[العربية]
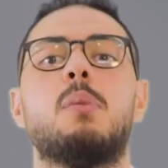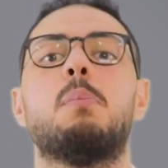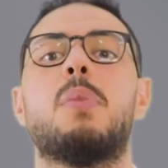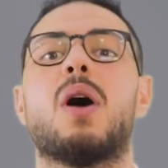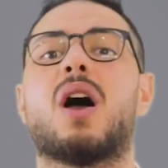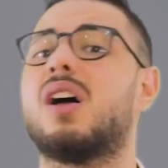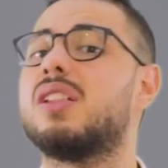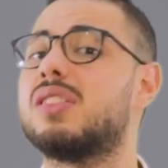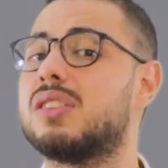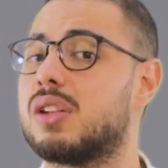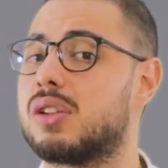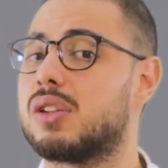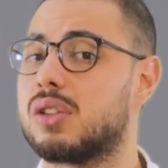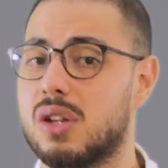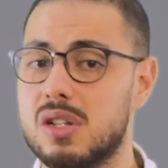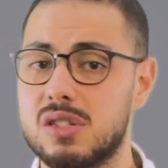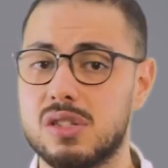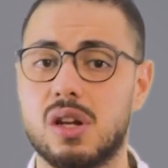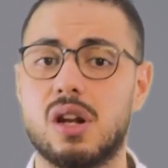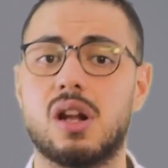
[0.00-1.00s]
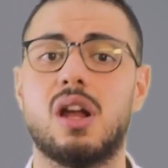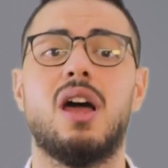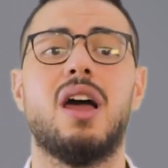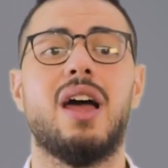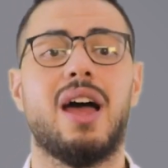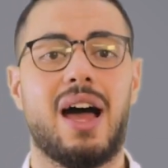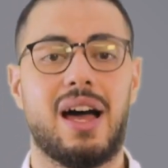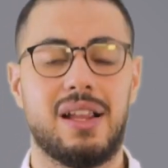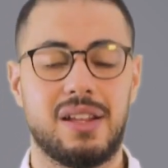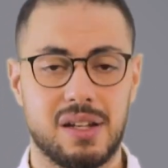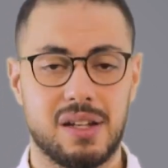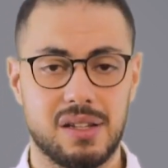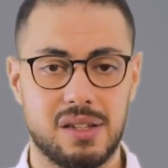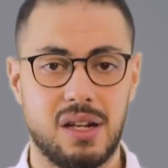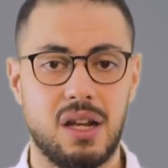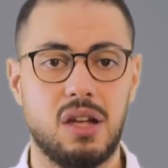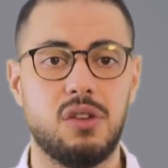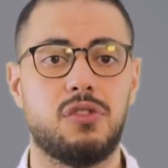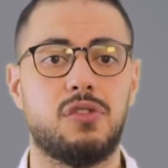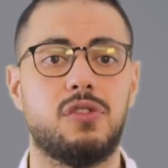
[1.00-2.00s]
بغض النظر عن
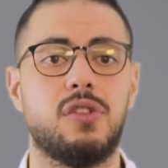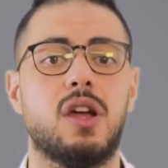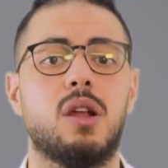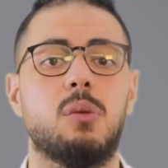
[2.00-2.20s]
اختلاف